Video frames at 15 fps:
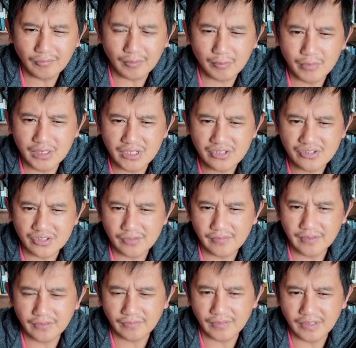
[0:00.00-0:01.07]
from being a
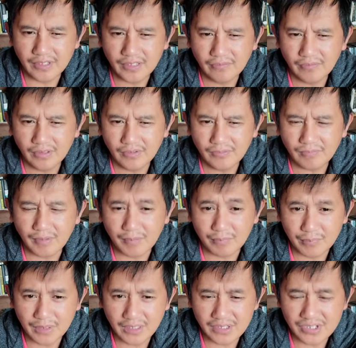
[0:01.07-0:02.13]
servant of the devil,
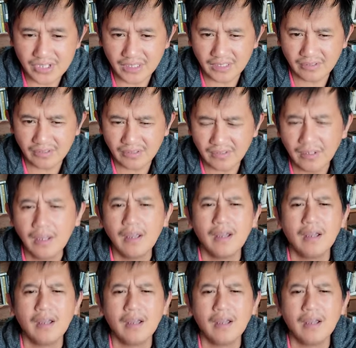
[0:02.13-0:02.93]
from being a sinner,